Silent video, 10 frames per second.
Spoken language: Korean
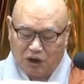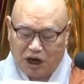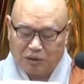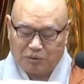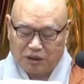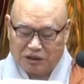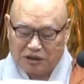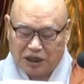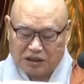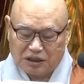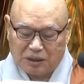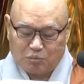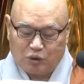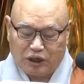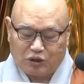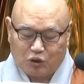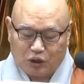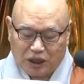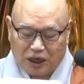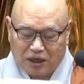화엄의 사사무의
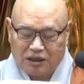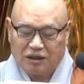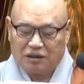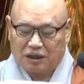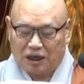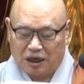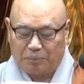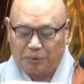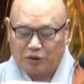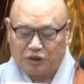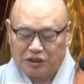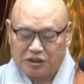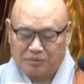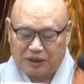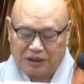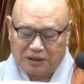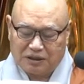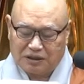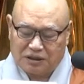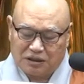도리가 다 표현됐습니다. 이런
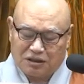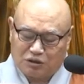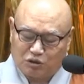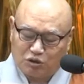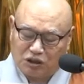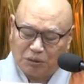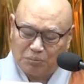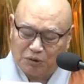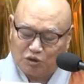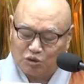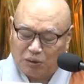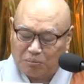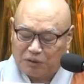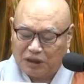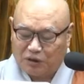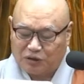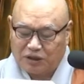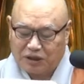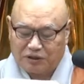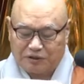것이 여러 수천 번, 수만 번
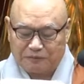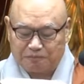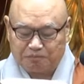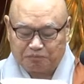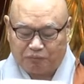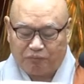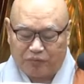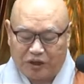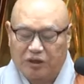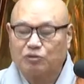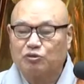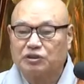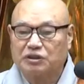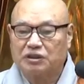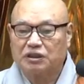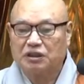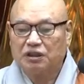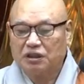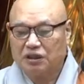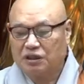나오잖아요. 음, 이런 구절들이.
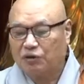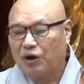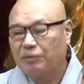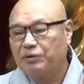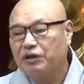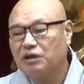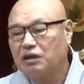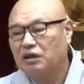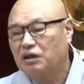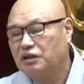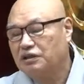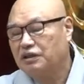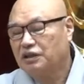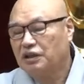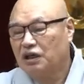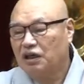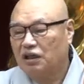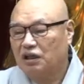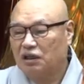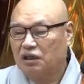그리고 환경은
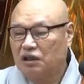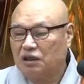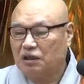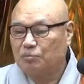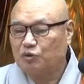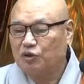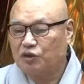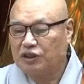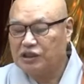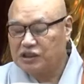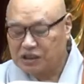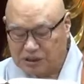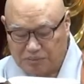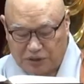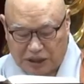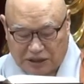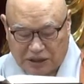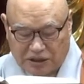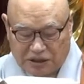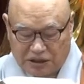어, 물론 일심
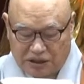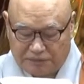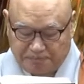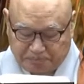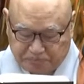사상을